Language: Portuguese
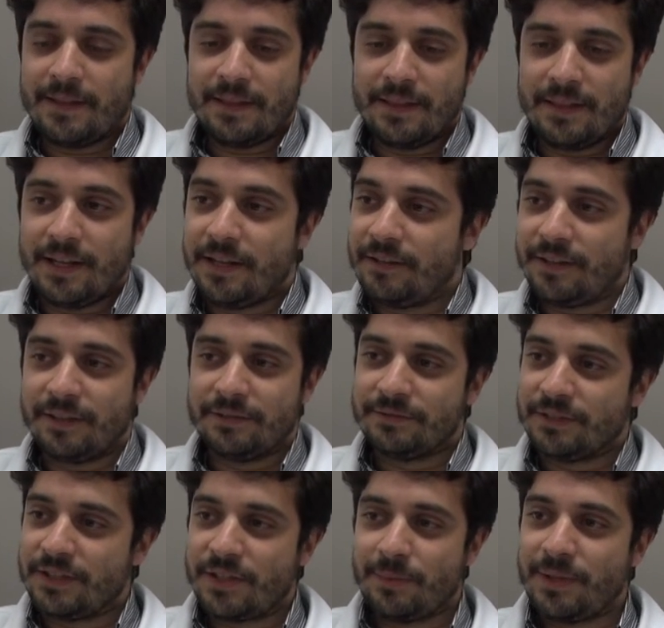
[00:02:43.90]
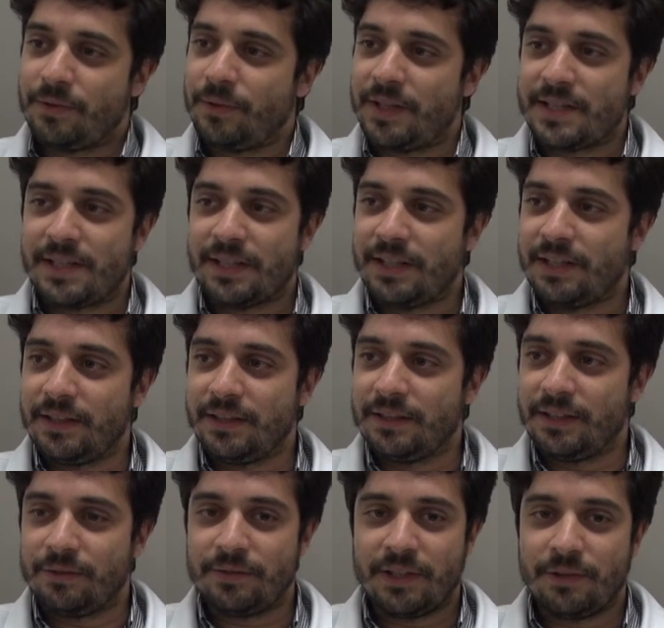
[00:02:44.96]
Não, não. Essa é uma doença que
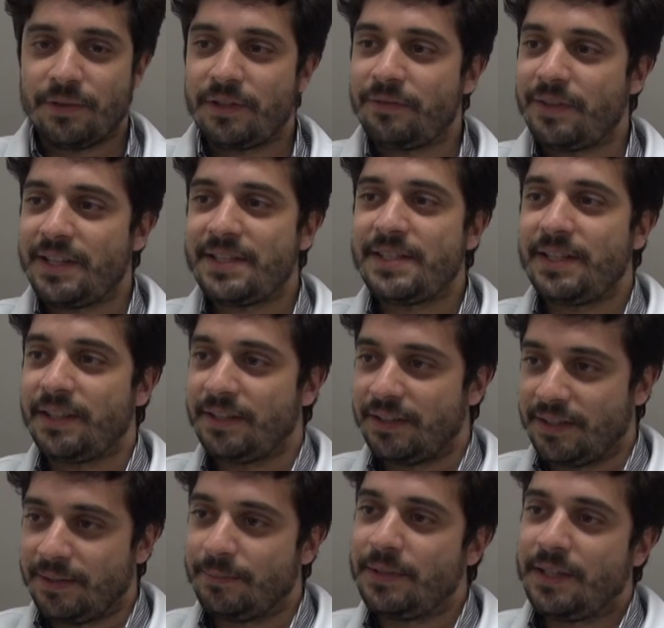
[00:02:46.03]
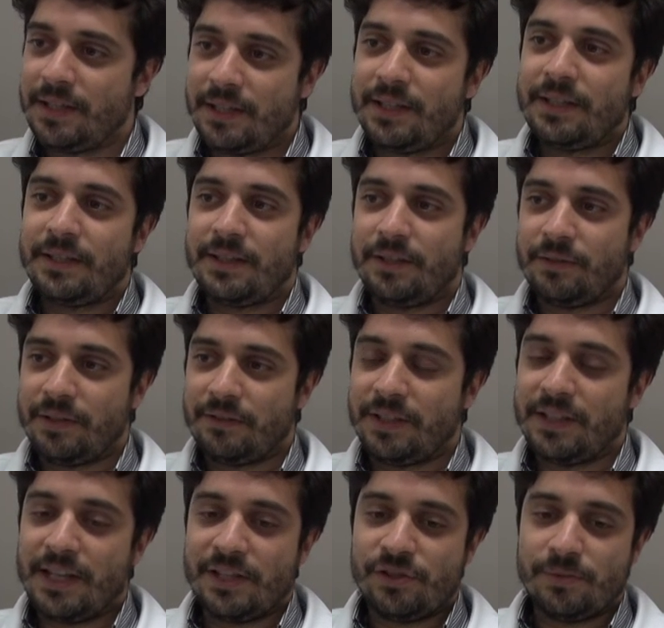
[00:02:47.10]
não tem o que fazer, né? Então, na
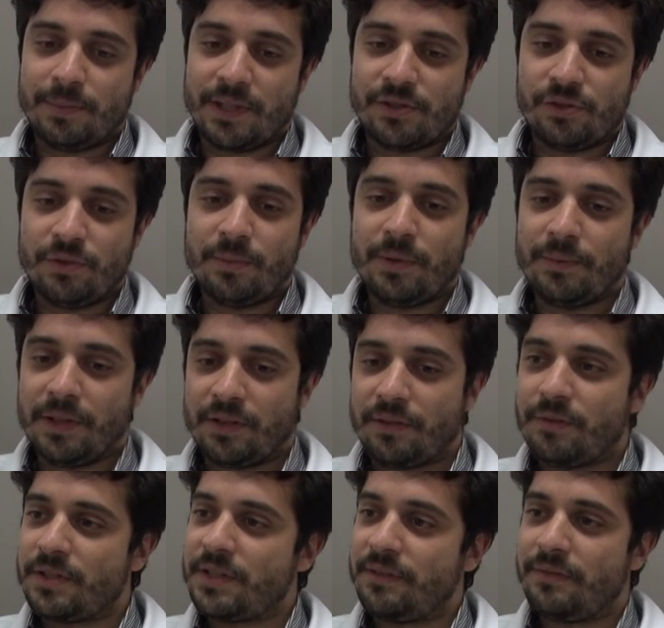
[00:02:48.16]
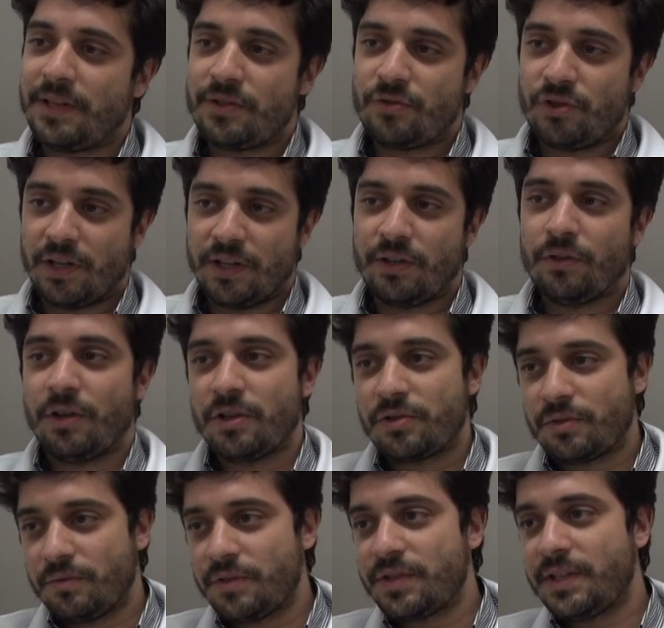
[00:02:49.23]
verdade, a partir do momento que você faz o
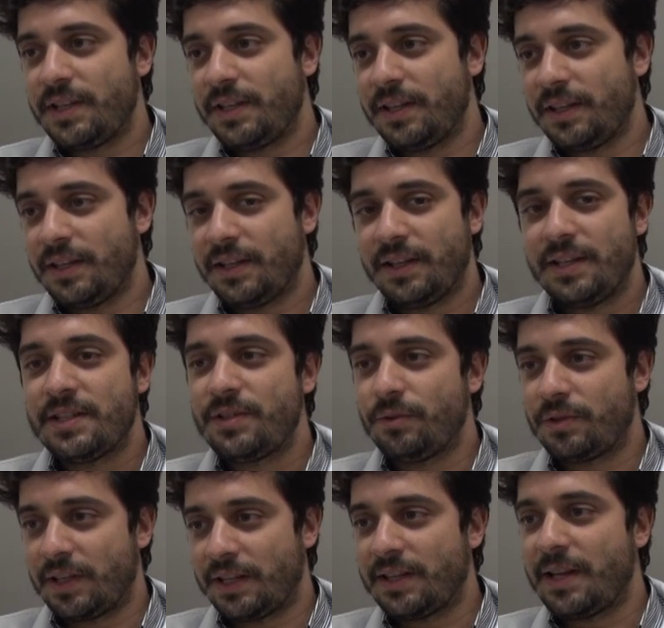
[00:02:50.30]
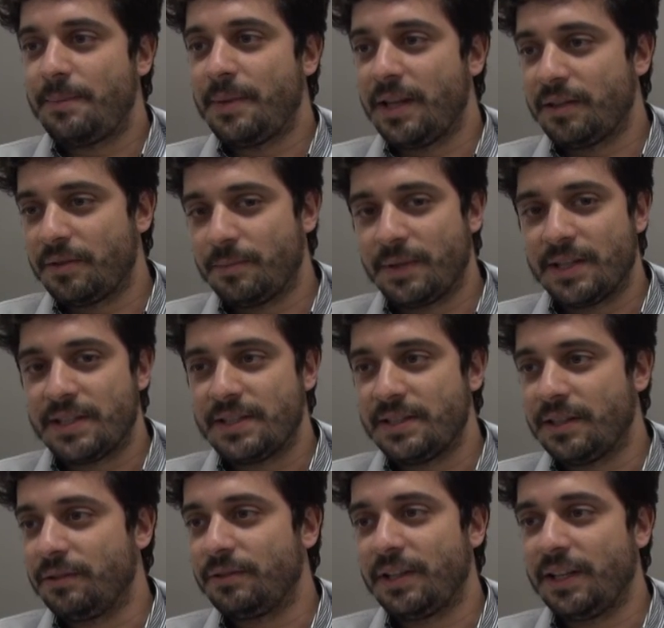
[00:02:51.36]
diagnóstico, você inicia o tratamento, mas
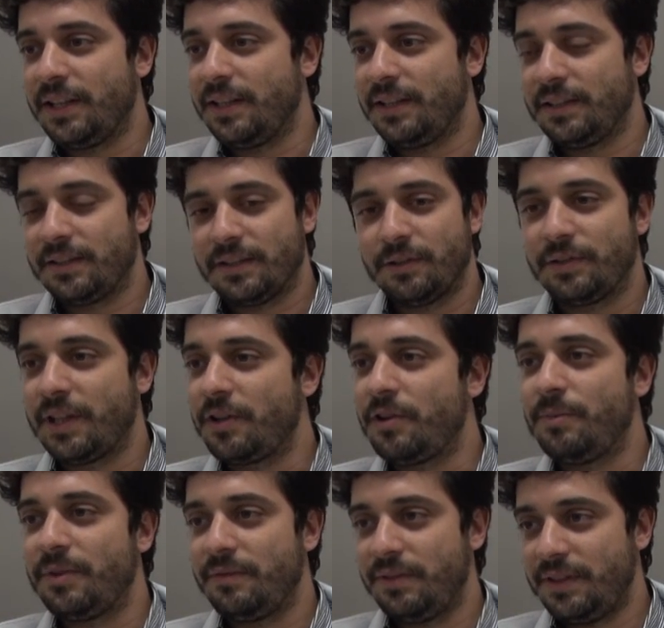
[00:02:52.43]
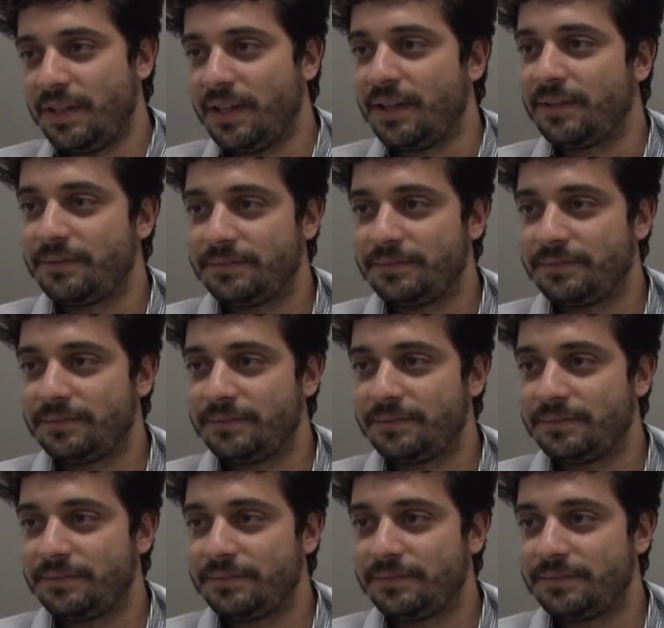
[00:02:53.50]
não tem, não tem como evitar.